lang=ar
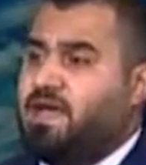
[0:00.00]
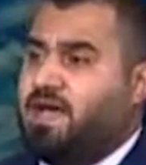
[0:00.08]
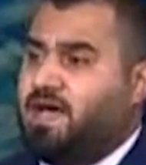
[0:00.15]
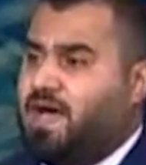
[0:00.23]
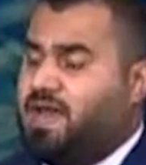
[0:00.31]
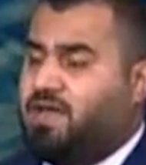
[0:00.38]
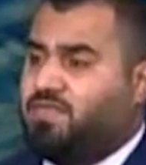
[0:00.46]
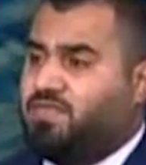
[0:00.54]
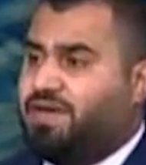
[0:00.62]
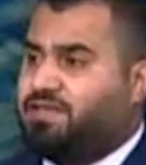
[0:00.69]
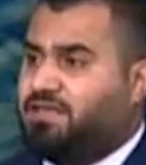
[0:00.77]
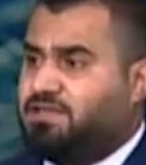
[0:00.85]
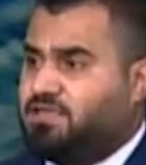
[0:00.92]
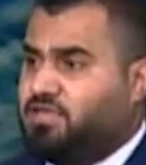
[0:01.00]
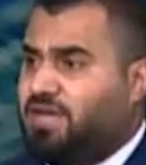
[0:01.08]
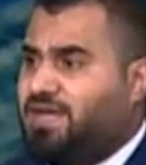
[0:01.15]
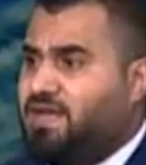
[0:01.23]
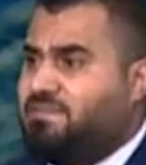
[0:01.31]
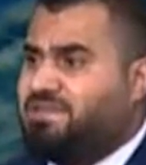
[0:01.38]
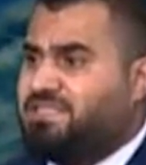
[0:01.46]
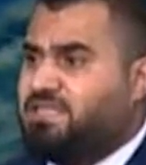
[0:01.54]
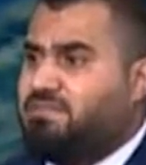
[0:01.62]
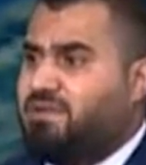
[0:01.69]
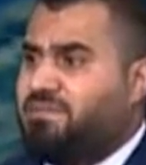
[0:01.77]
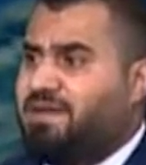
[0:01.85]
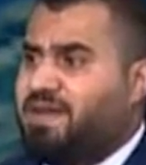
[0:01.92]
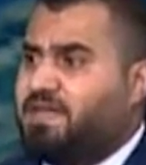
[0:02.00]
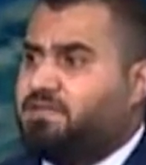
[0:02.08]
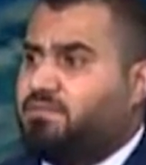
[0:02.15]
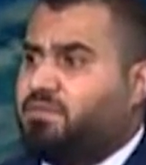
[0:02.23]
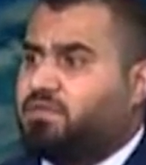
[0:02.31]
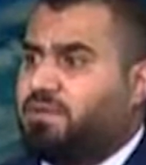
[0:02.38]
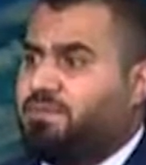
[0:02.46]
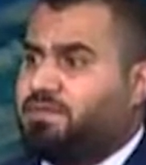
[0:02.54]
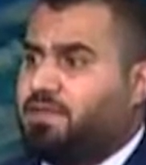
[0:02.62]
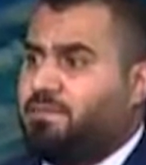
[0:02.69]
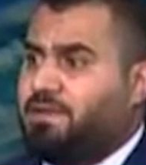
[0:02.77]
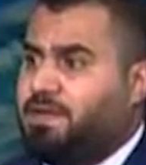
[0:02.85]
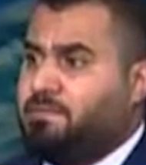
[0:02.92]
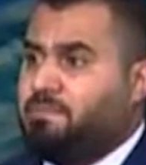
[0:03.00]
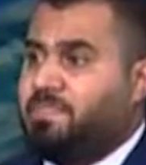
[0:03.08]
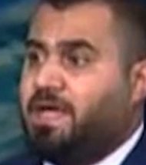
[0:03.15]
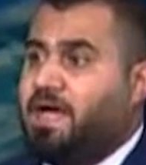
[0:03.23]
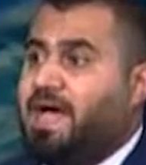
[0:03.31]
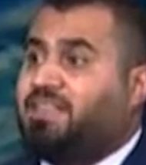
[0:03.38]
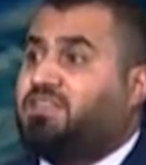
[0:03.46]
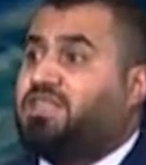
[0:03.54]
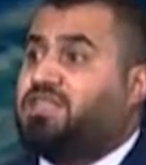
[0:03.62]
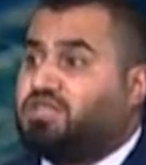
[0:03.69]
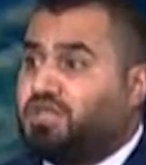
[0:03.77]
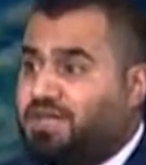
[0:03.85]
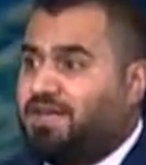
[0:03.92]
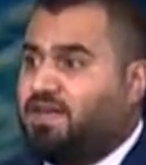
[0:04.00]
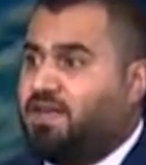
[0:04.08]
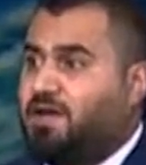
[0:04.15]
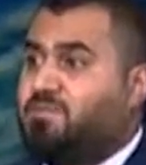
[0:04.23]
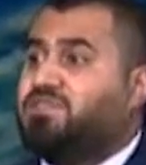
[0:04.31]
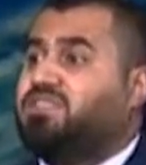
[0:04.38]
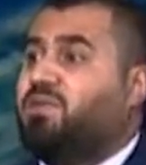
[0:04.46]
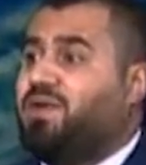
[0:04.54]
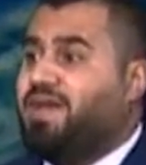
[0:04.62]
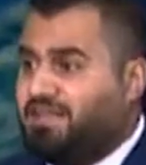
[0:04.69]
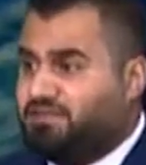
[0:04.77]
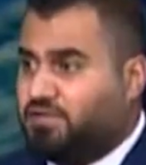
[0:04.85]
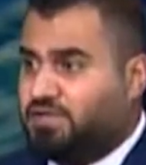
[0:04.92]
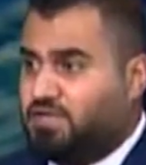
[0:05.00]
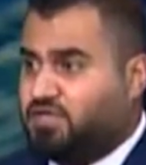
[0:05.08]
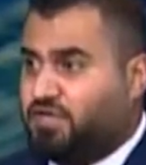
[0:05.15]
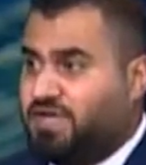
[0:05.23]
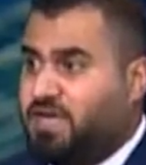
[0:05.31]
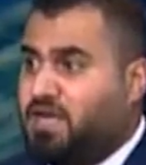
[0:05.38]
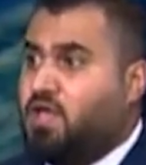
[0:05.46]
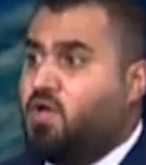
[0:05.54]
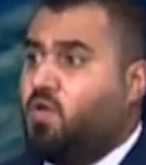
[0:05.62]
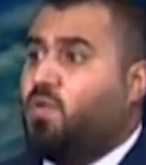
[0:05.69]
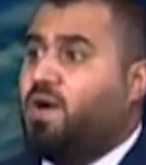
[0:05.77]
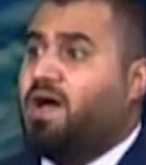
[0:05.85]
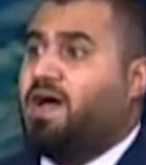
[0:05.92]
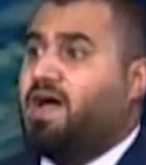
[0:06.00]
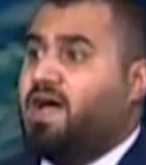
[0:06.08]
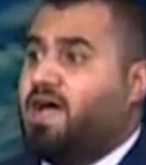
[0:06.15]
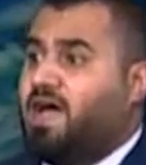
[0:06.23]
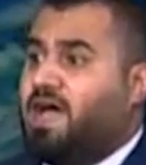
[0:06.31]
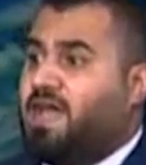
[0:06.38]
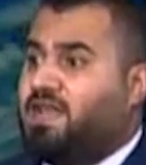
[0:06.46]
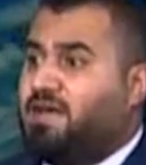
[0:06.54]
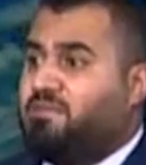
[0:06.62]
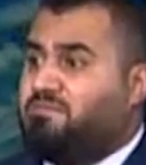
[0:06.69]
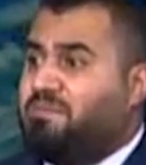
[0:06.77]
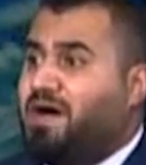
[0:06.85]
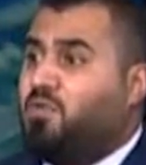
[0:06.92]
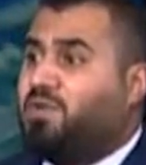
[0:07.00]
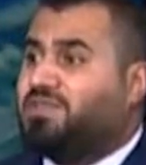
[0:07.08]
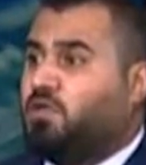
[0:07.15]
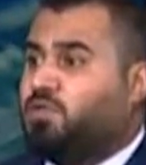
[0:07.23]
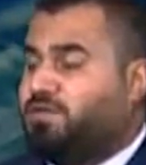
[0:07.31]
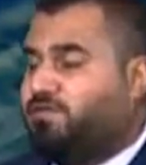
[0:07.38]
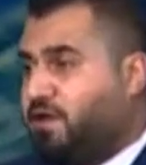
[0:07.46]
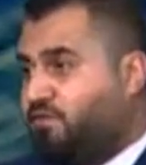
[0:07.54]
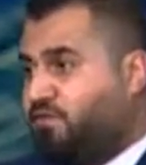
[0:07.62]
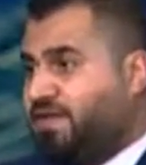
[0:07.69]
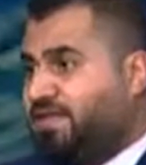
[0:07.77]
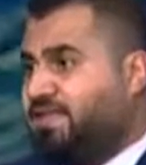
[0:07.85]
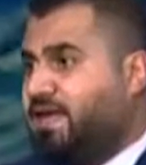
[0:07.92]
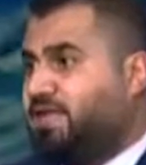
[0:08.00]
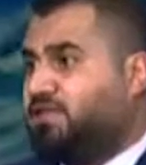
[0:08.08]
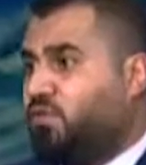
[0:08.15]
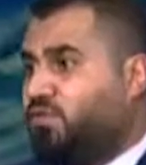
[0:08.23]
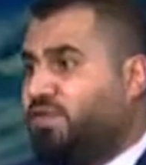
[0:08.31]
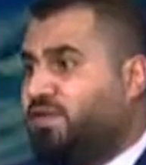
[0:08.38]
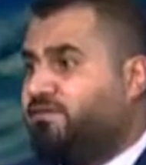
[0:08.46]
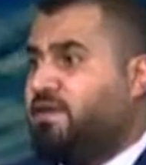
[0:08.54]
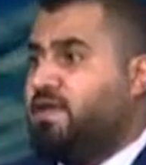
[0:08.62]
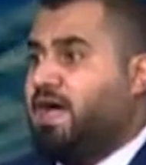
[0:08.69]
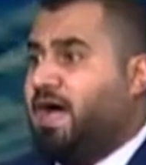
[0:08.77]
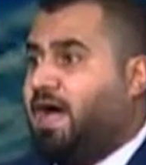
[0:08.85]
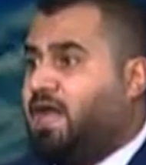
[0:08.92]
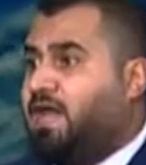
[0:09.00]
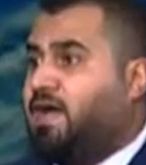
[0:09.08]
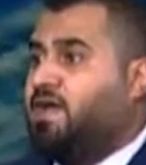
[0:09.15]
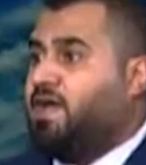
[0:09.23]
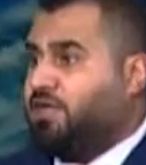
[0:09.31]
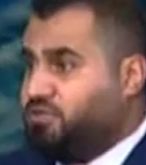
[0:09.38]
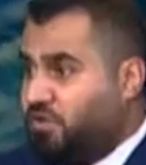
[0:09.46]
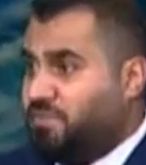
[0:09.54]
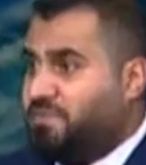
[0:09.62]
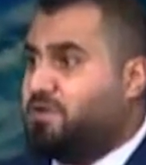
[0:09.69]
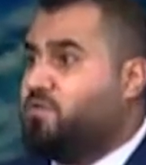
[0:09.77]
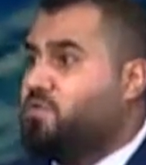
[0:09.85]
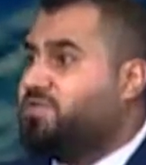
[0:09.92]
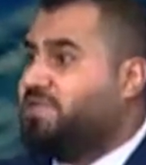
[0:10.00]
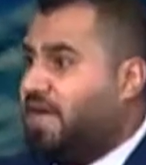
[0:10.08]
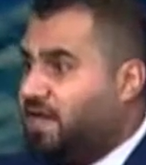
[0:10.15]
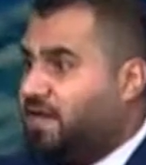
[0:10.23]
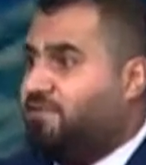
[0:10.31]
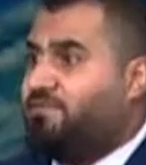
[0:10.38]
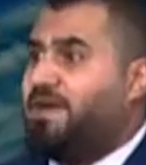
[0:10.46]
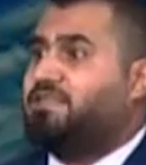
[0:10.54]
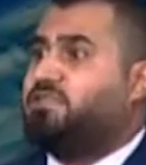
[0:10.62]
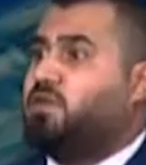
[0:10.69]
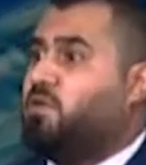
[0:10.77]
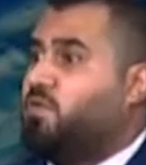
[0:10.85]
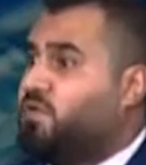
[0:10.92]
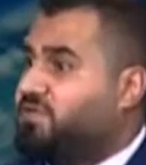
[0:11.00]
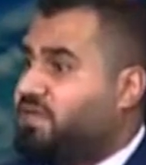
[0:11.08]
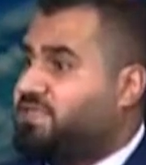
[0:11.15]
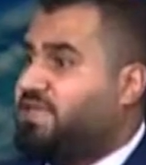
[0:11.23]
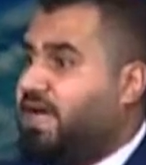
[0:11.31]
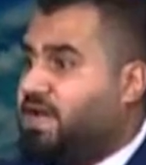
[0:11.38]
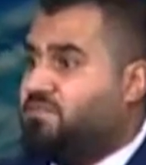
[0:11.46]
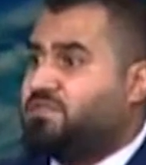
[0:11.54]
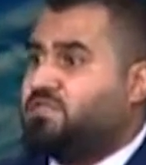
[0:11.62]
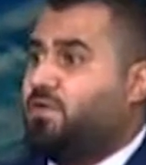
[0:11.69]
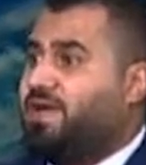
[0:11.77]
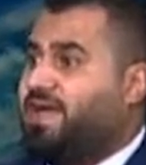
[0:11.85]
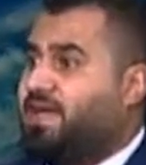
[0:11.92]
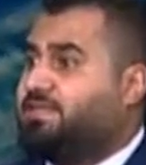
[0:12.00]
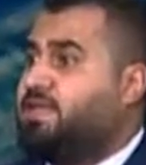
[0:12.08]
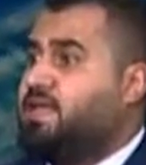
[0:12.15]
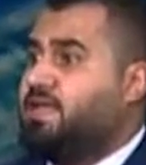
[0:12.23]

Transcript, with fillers: آه، الأنظار تتجه إلى مزيد من البيانات المرتبطة بالتشغيل آه، مستويات التشغيل آه، ما هو التوظيف لأنه في عندي أنا توظيف على ديوربل جودز على فاكتوري اوردرز على مستويات